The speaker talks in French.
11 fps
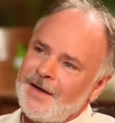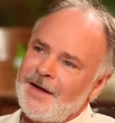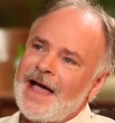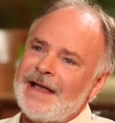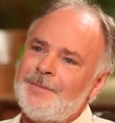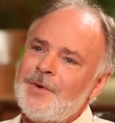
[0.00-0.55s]
euh,
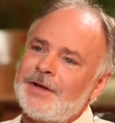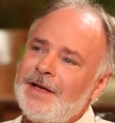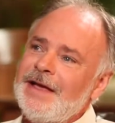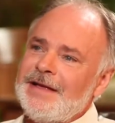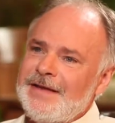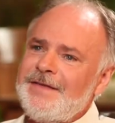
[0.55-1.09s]
à l'époque,
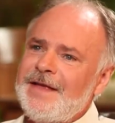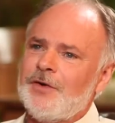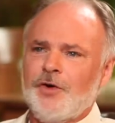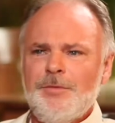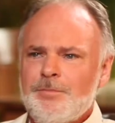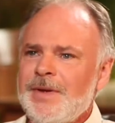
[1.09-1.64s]
qui était
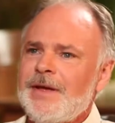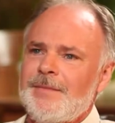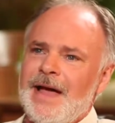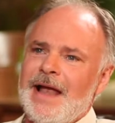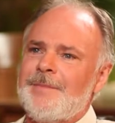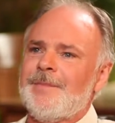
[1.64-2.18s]
là, une
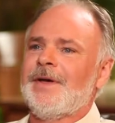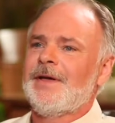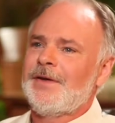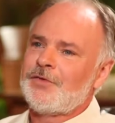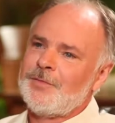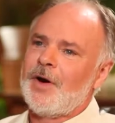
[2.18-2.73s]
Bible à la
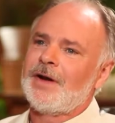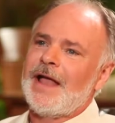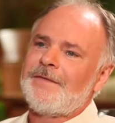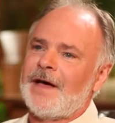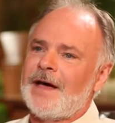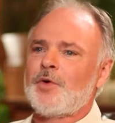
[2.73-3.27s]
main, sur le bord de
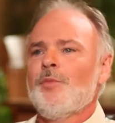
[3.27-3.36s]
la table.